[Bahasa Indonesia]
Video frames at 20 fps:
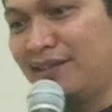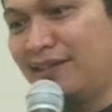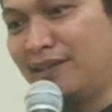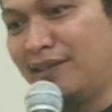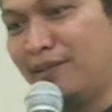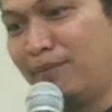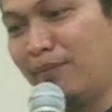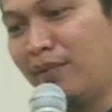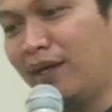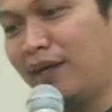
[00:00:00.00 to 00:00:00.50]

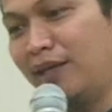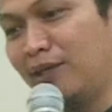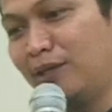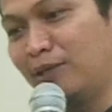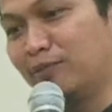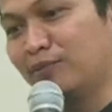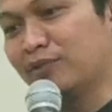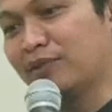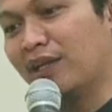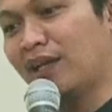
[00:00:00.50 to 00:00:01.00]
ya
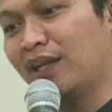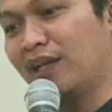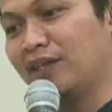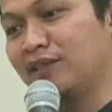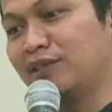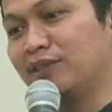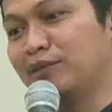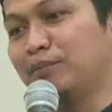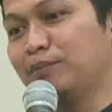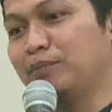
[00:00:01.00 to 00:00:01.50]
maklum
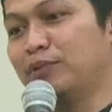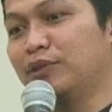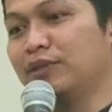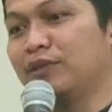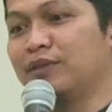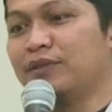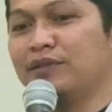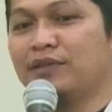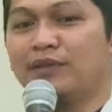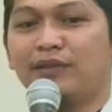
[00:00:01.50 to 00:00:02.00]
salah
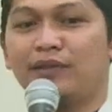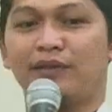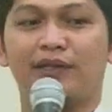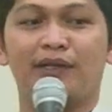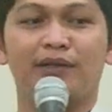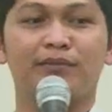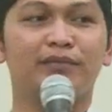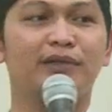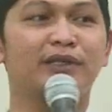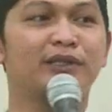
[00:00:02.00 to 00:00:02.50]
nyebut
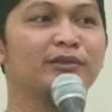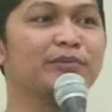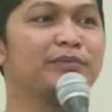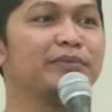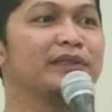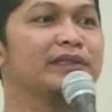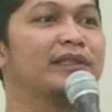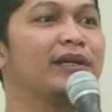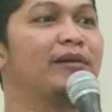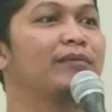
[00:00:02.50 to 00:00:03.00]
orang baru
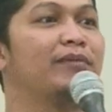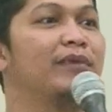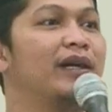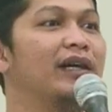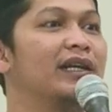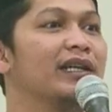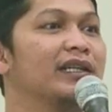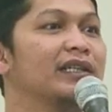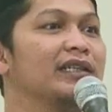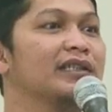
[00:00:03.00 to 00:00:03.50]

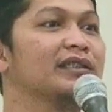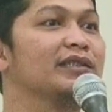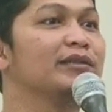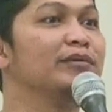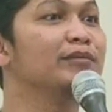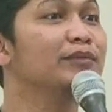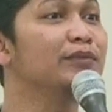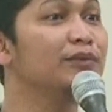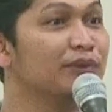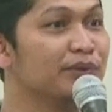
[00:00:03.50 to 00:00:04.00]
pertama kali
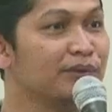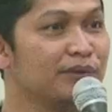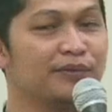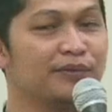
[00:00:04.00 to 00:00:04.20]
ketemu